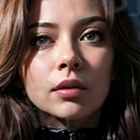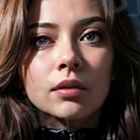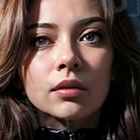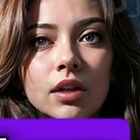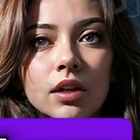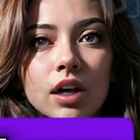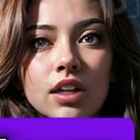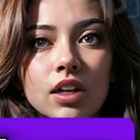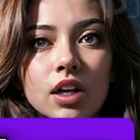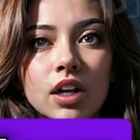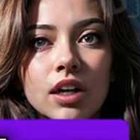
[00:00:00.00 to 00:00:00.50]

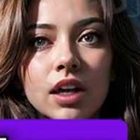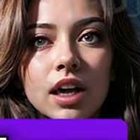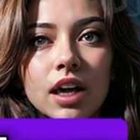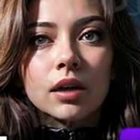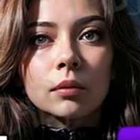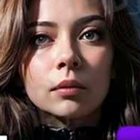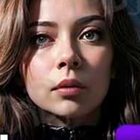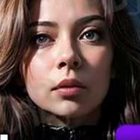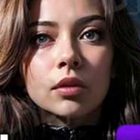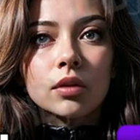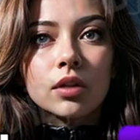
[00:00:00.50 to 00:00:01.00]
wyrażanie
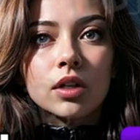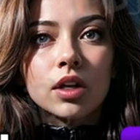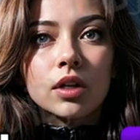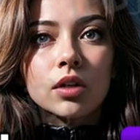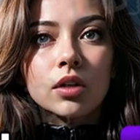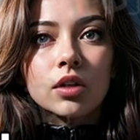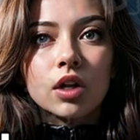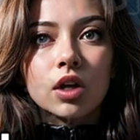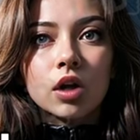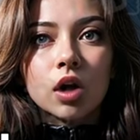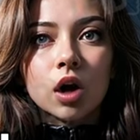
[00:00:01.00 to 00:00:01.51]
emocji
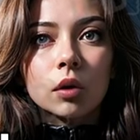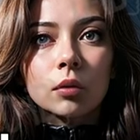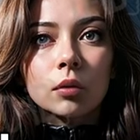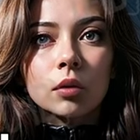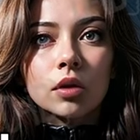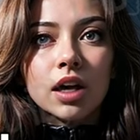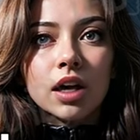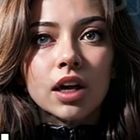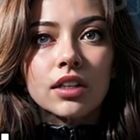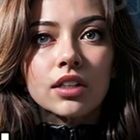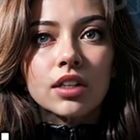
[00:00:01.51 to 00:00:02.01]
czy
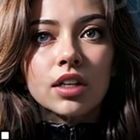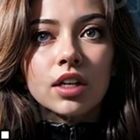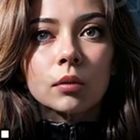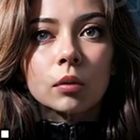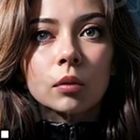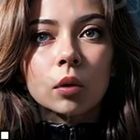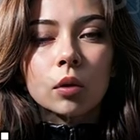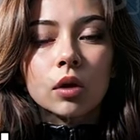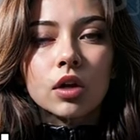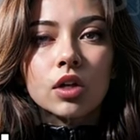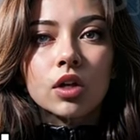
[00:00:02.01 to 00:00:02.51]
komunikację
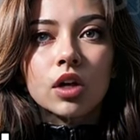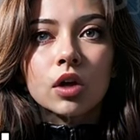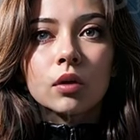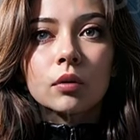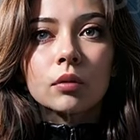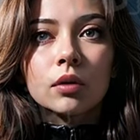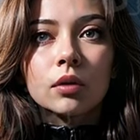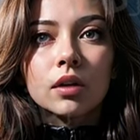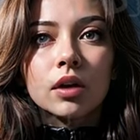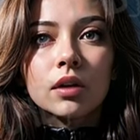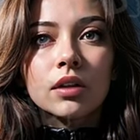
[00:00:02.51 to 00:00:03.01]

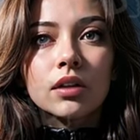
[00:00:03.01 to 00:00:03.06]
społeczną.